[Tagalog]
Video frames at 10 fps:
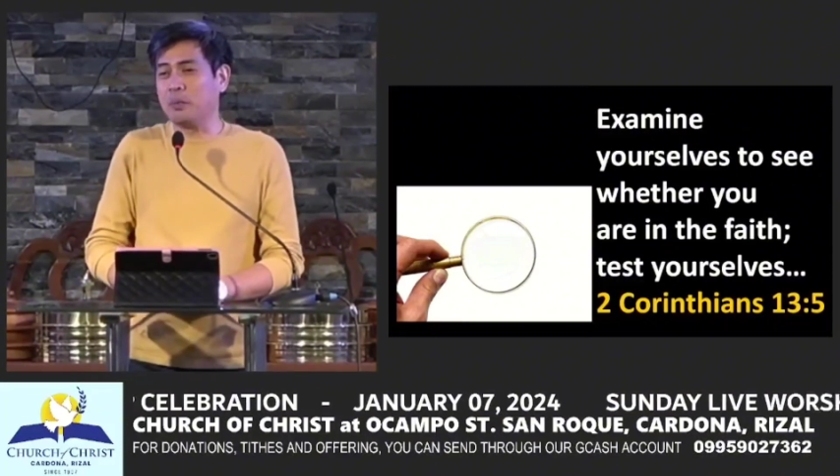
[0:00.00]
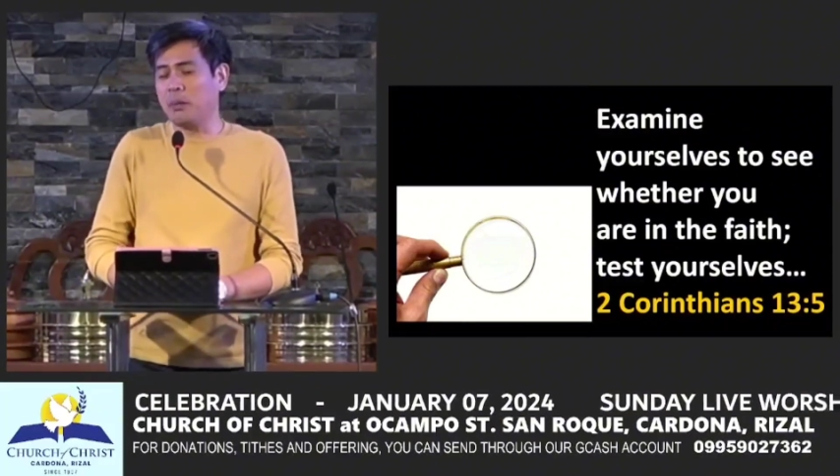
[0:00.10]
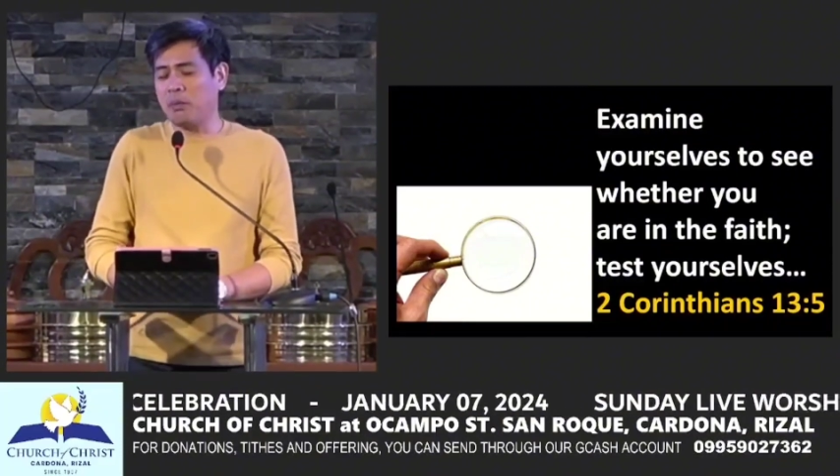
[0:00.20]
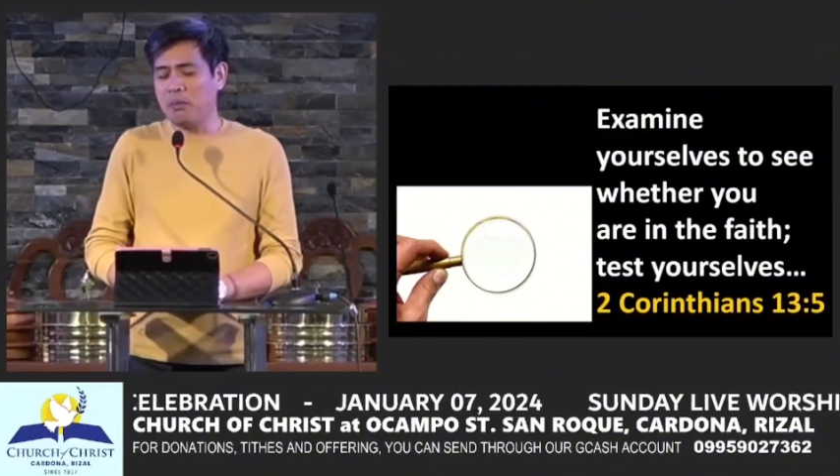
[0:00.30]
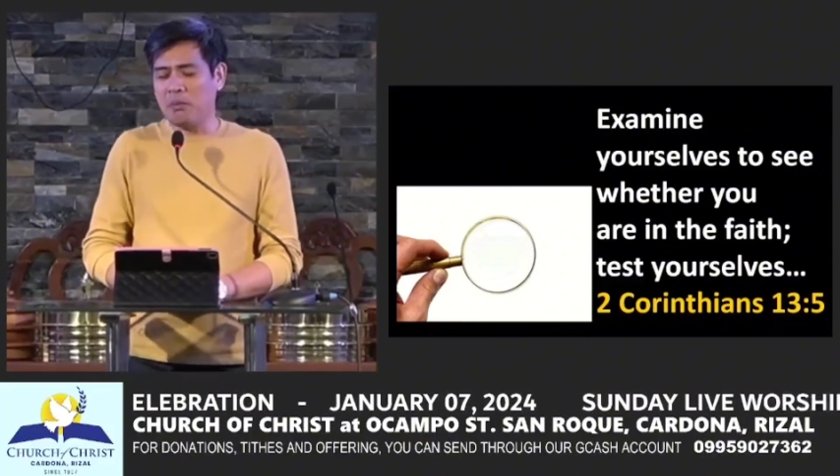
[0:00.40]

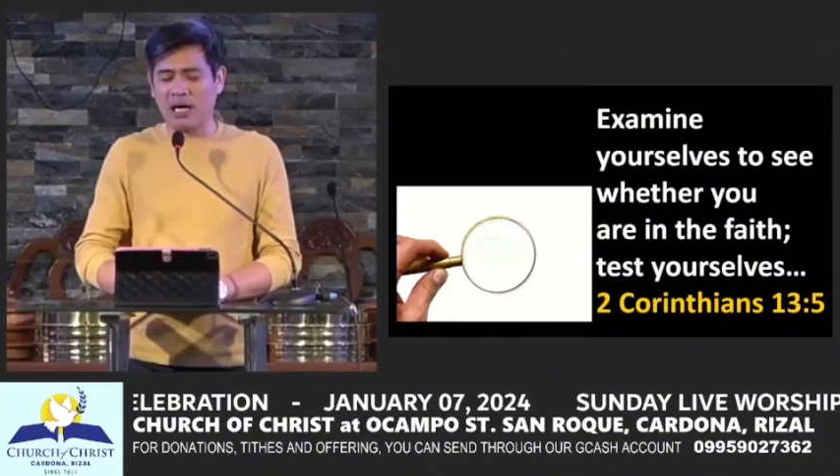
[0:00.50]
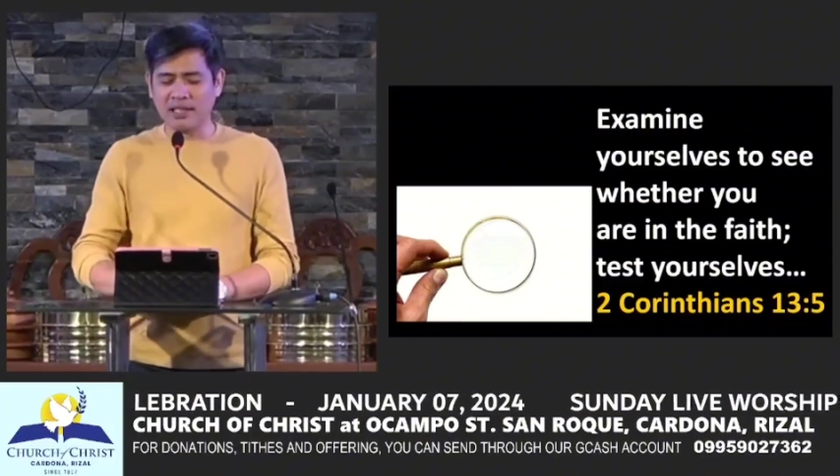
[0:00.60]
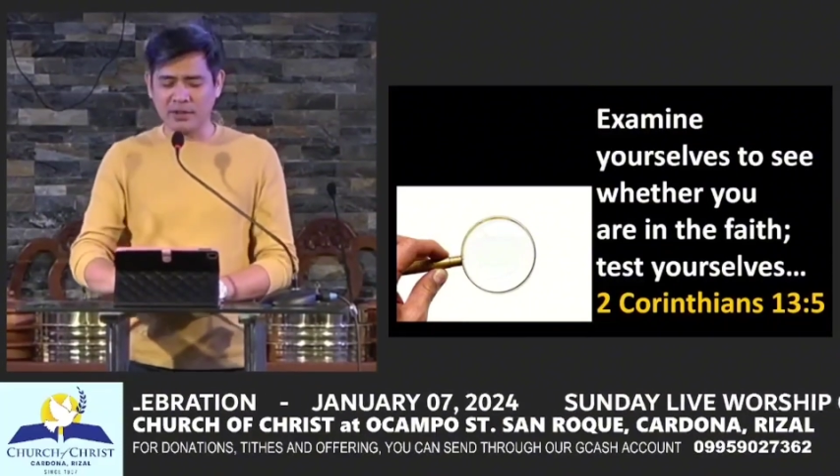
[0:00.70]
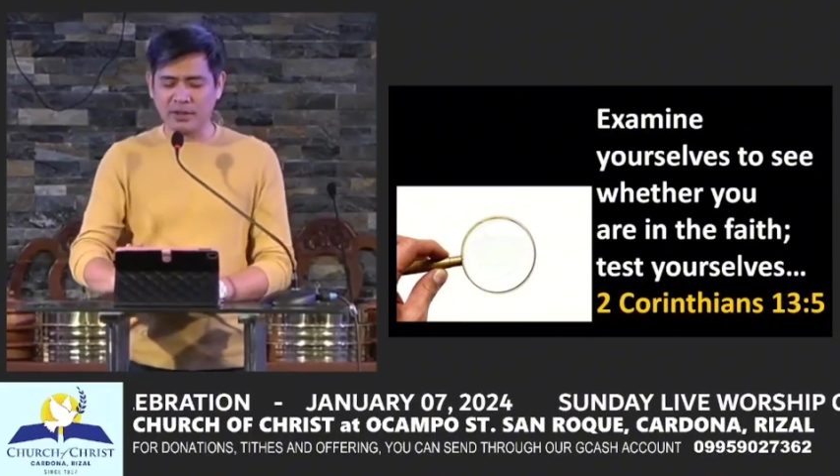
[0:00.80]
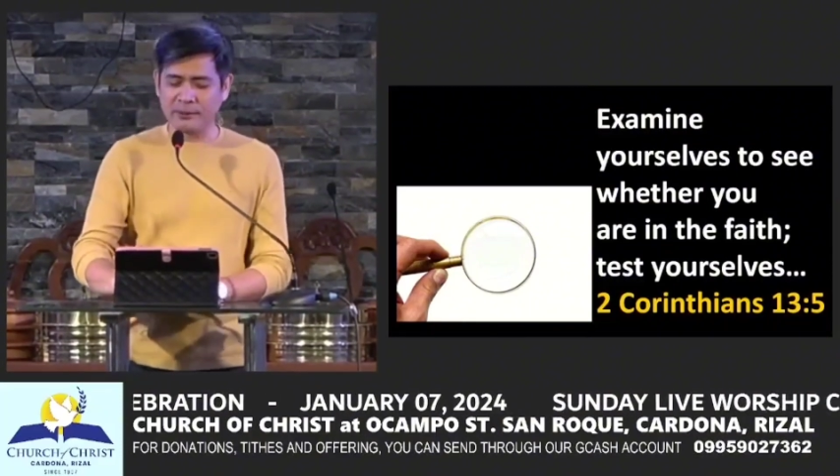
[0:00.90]

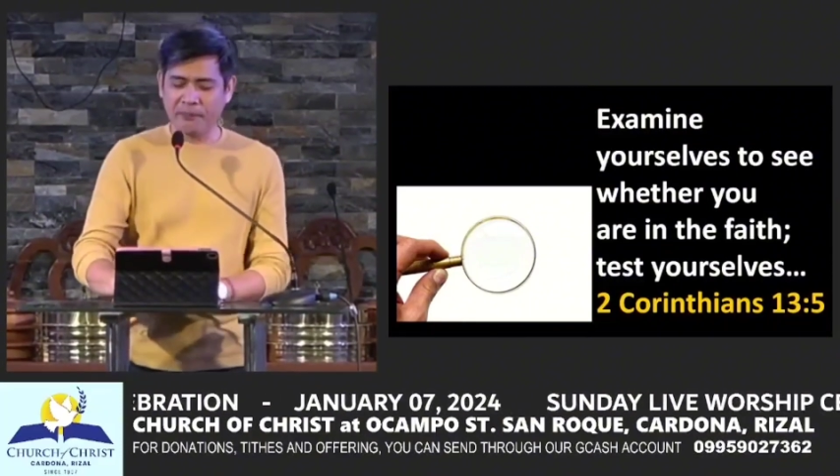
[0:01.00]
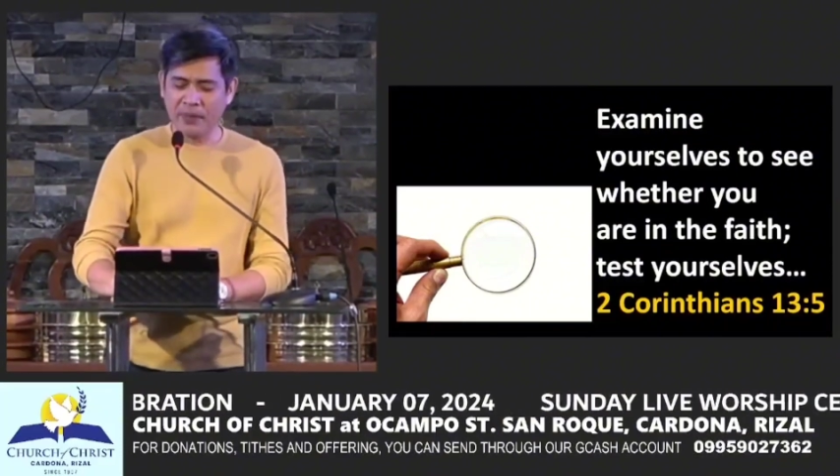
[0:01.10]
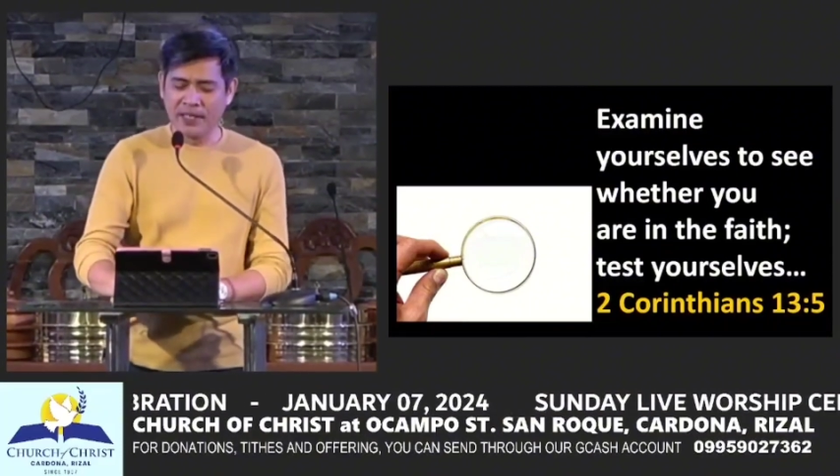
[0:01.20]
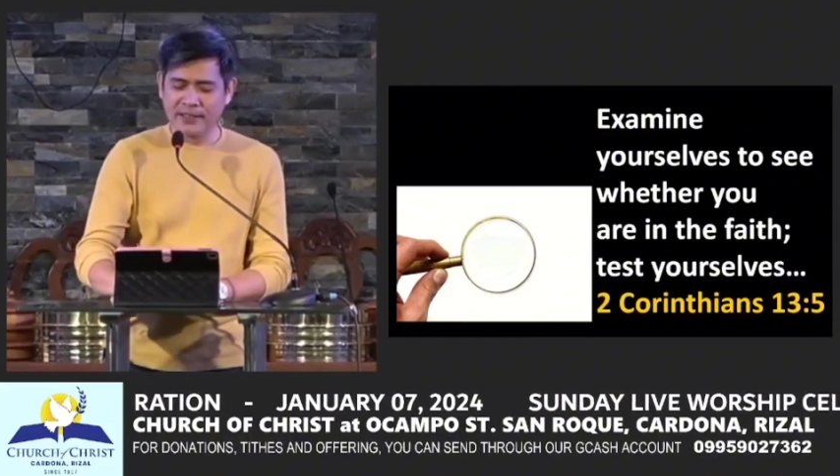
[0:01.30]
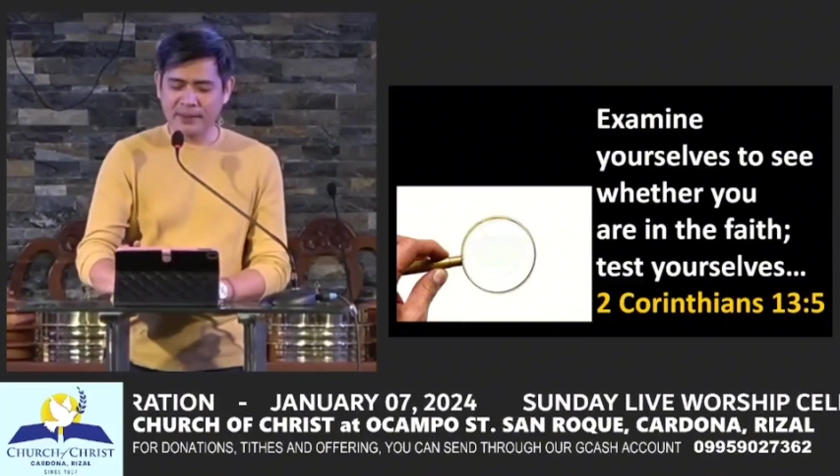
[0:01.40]
pagbabago
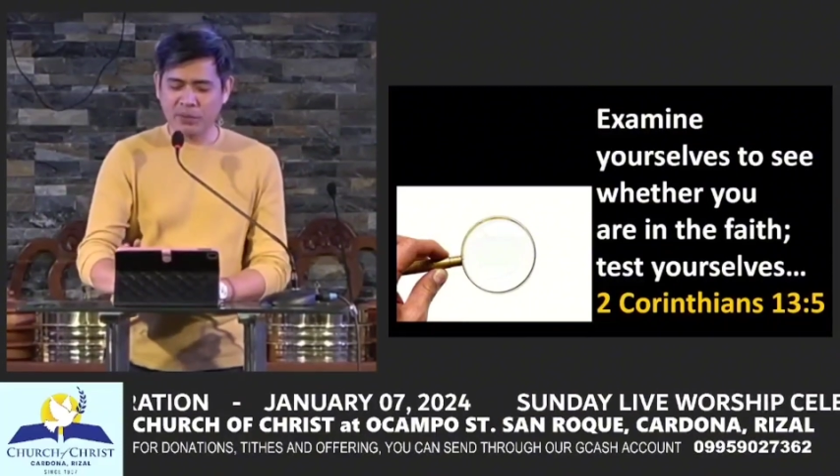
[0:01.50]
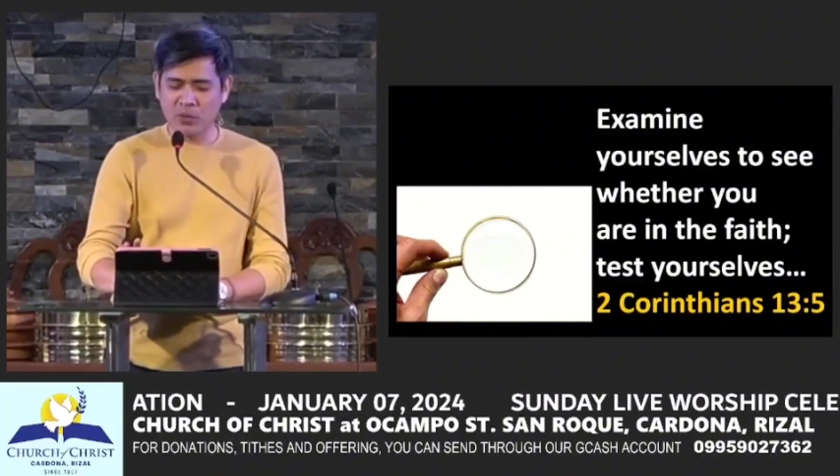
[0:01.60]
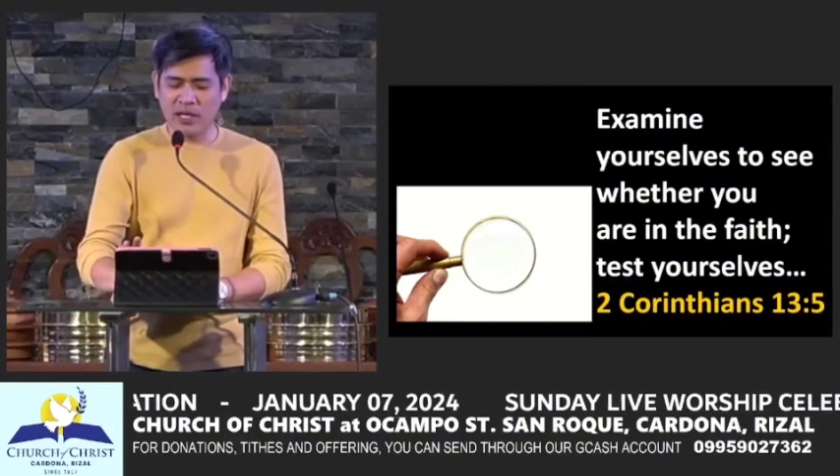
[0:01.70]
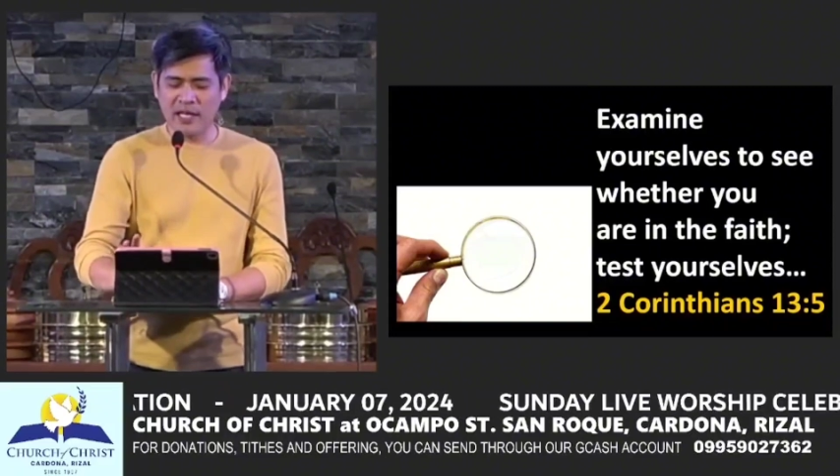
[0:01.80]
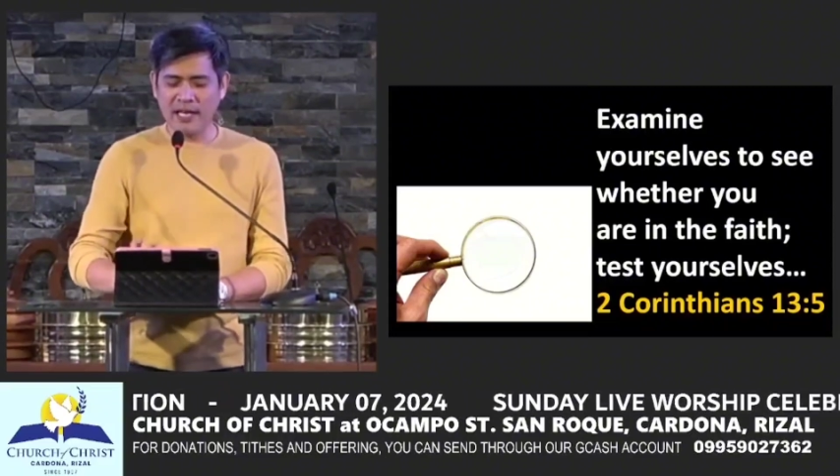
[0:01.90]
sa
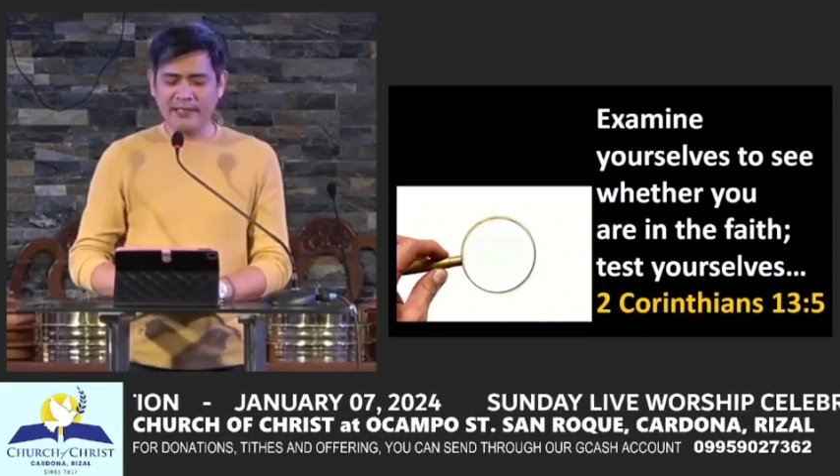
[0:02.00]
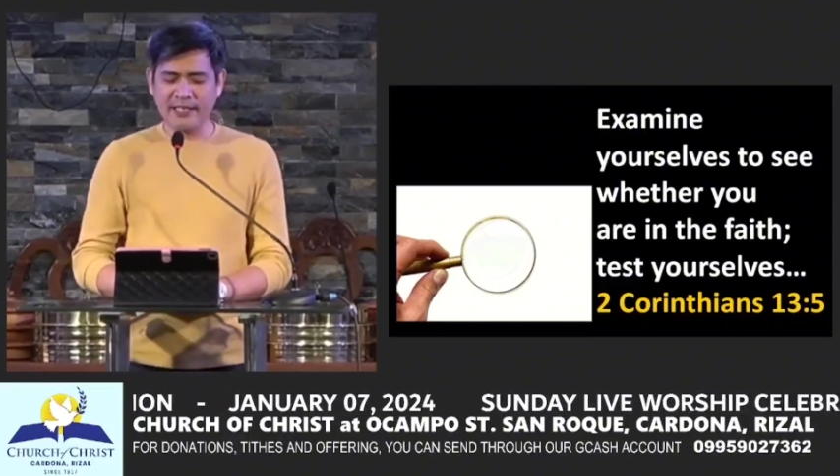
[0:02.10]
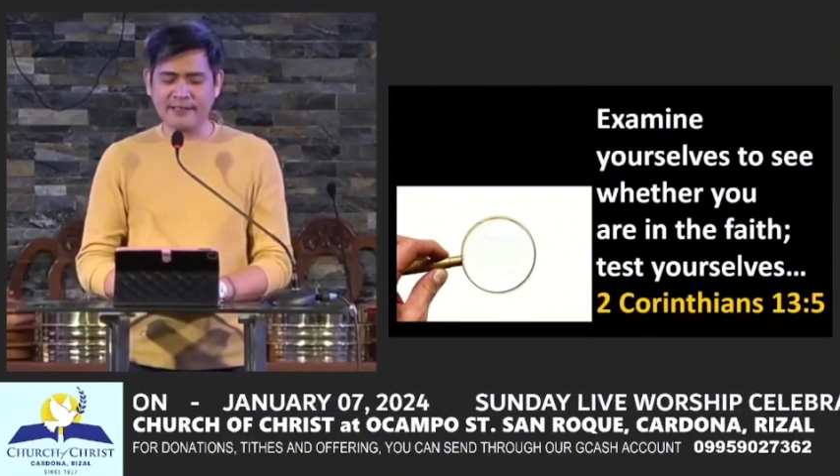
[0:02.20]
buhay natin.